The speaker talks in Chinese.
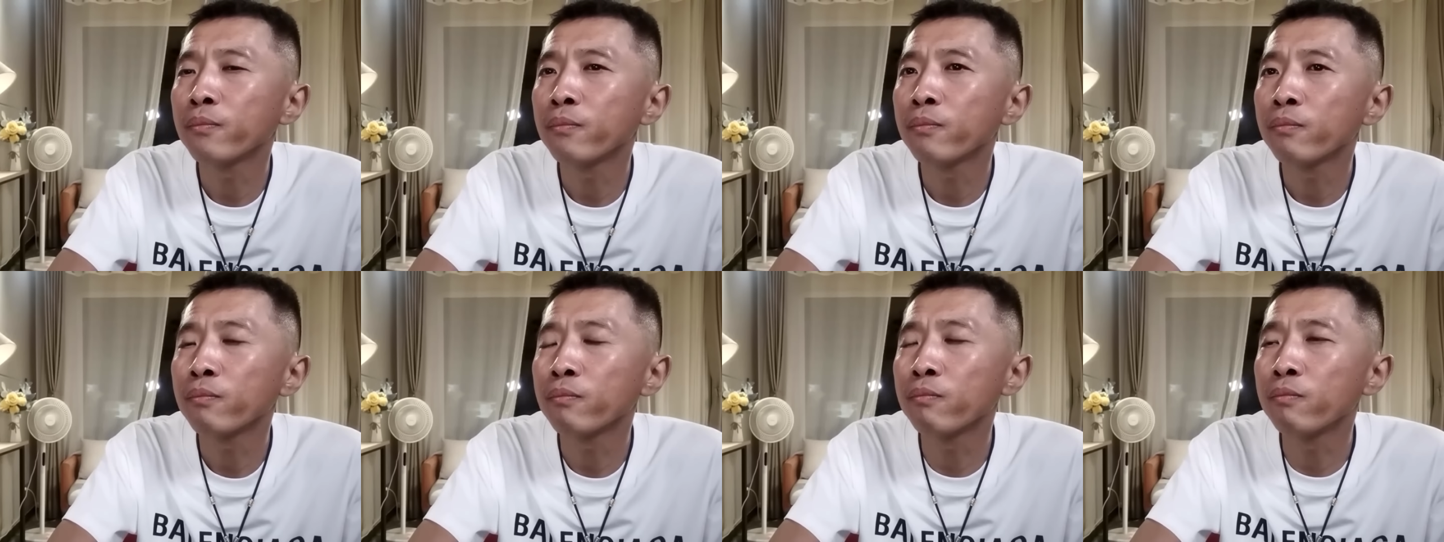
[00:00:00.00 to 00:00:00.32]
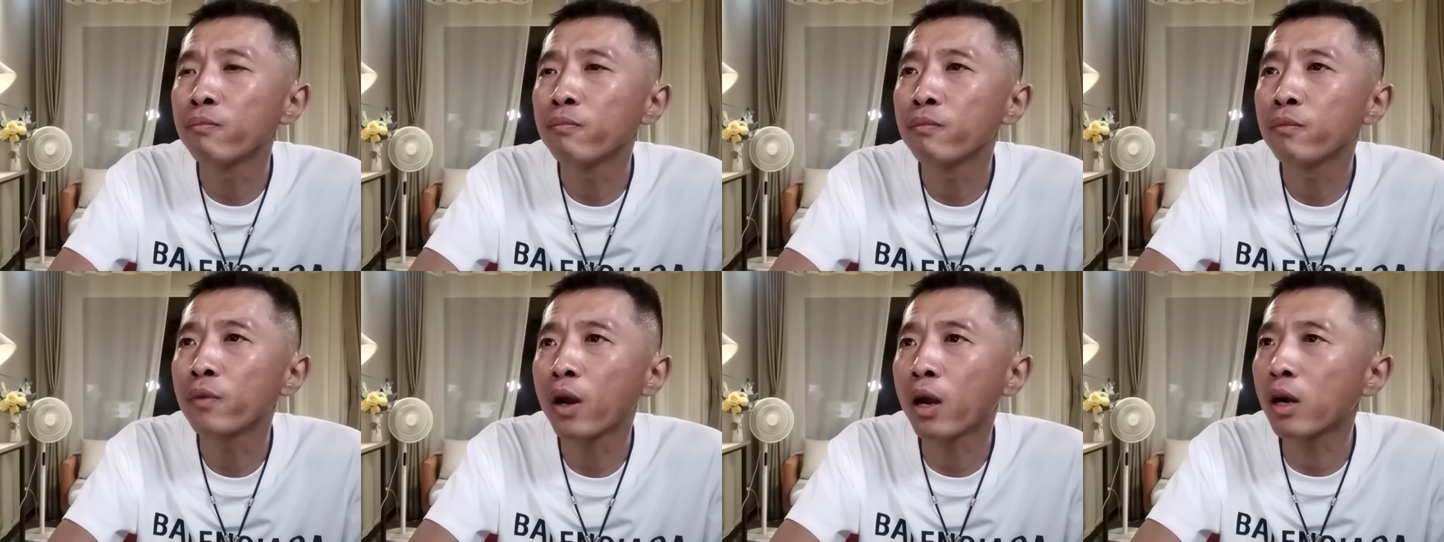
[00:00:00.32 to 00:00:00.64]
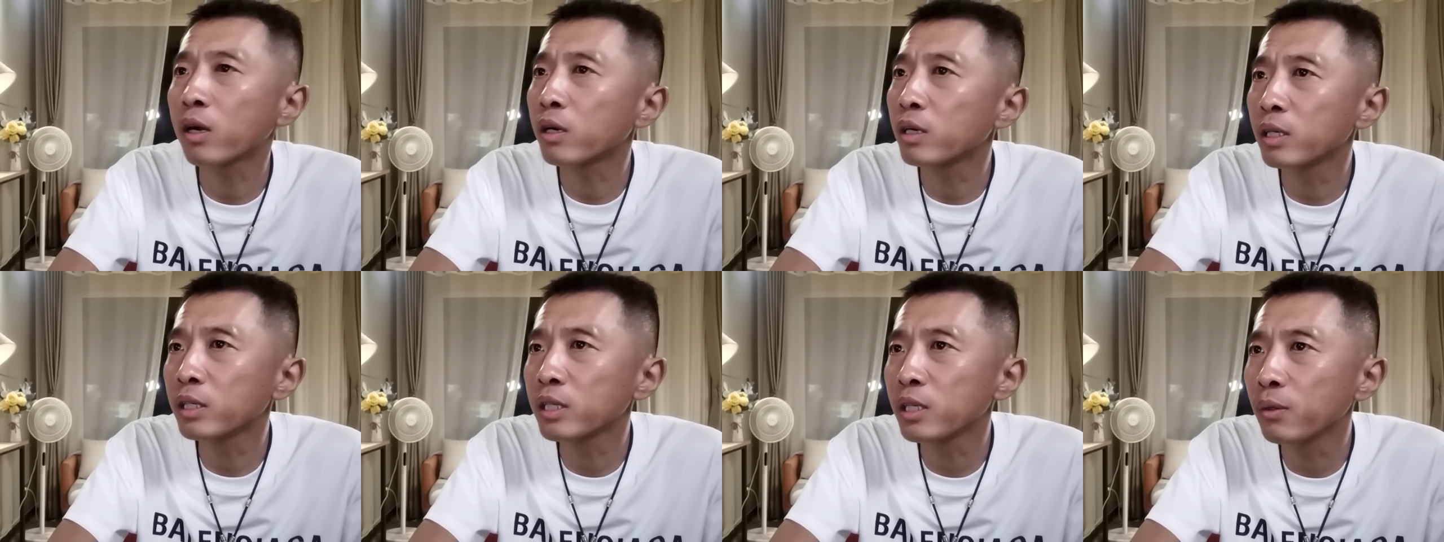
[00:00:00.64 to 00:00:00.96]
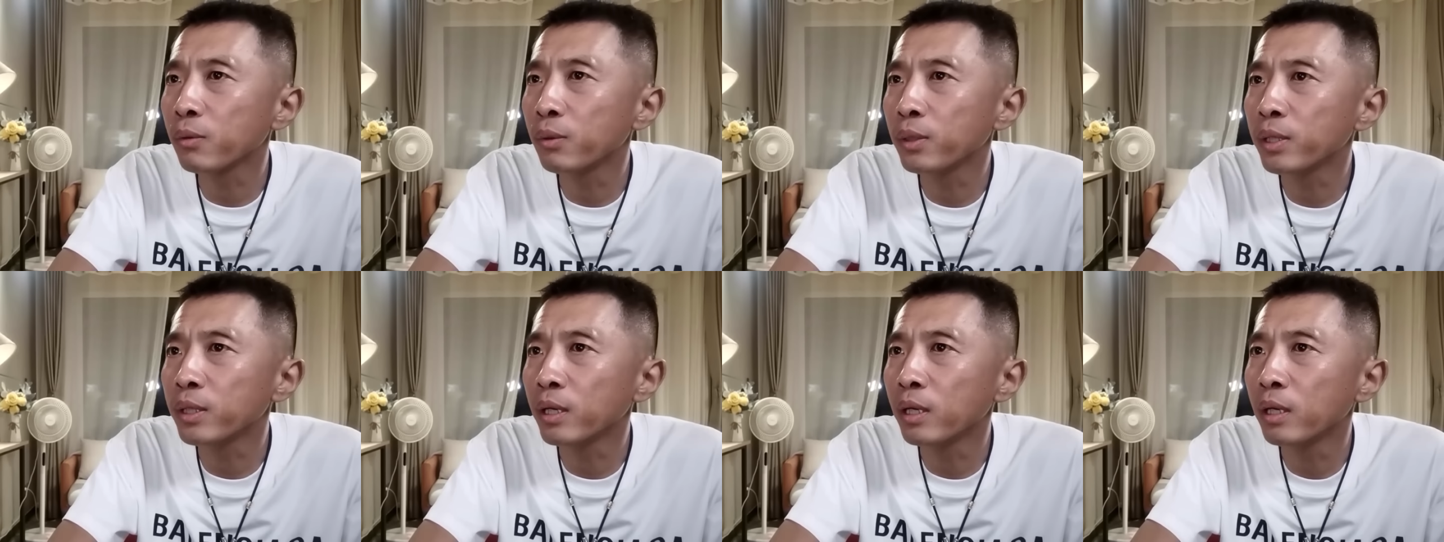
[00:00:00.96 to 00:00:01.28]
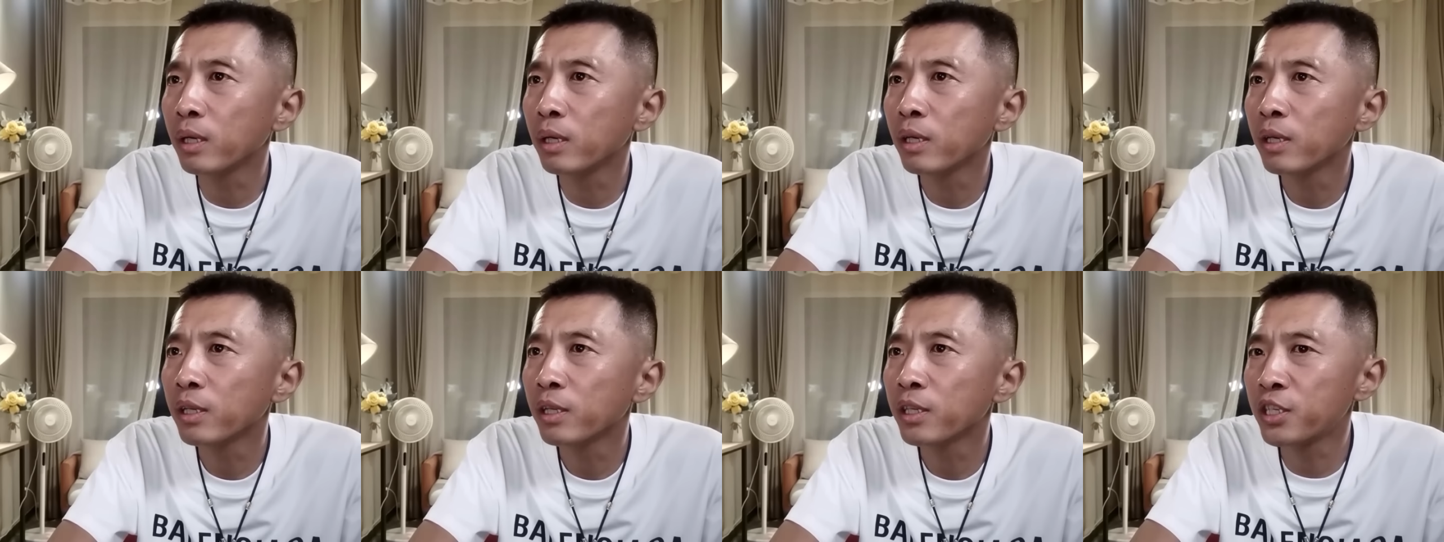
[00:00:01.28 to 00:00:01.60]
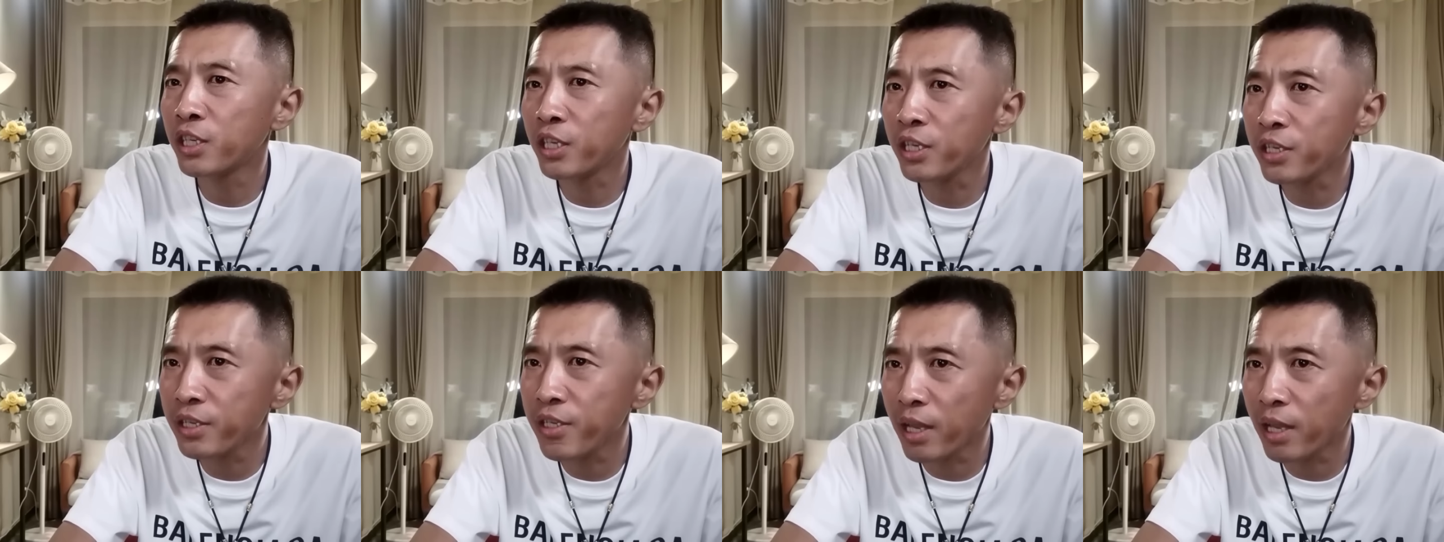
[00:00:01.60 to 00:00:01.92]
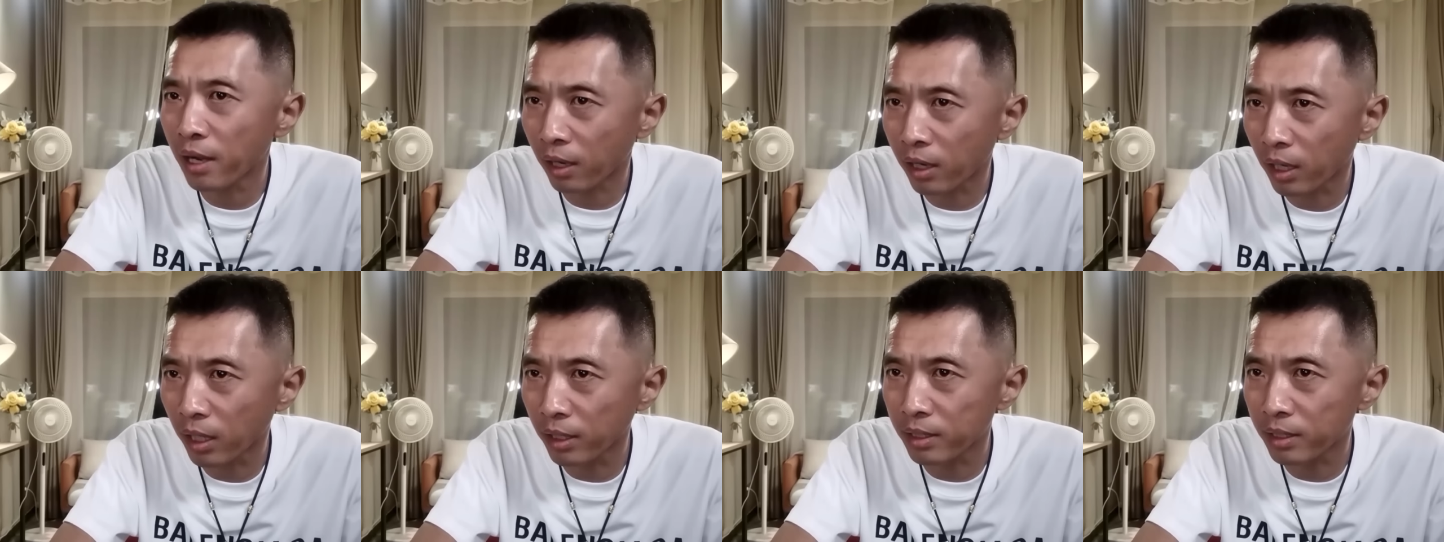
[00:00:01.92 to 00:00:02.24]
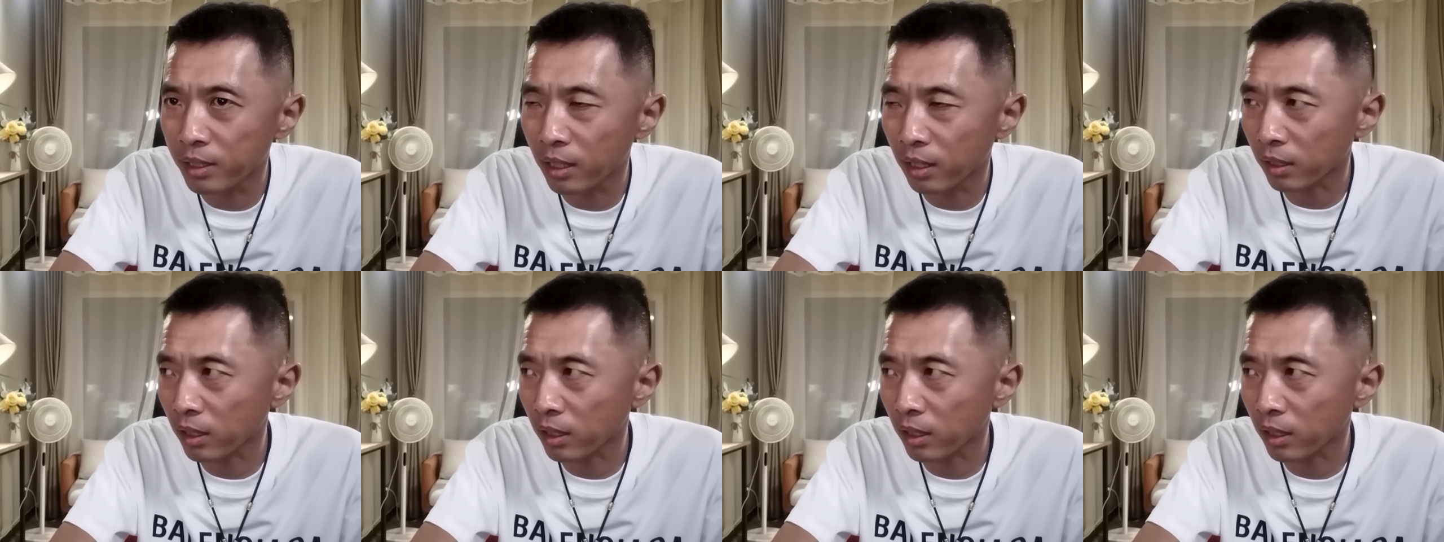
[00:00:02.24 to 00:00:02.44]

嗯，二哥这回呢，亲眼看见